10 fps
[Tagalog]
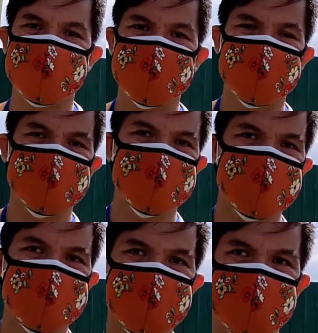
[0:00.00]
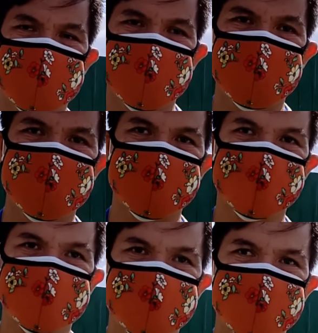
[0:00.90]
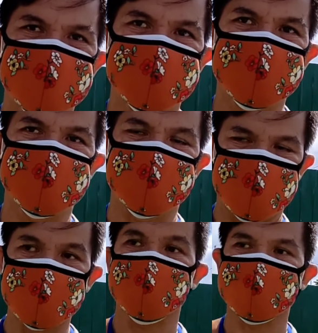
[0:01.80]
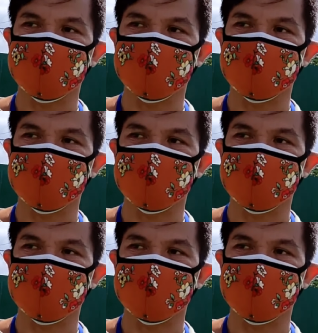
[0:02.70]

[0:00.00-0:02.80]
Ah, so nasa 130,000 na something, Oo,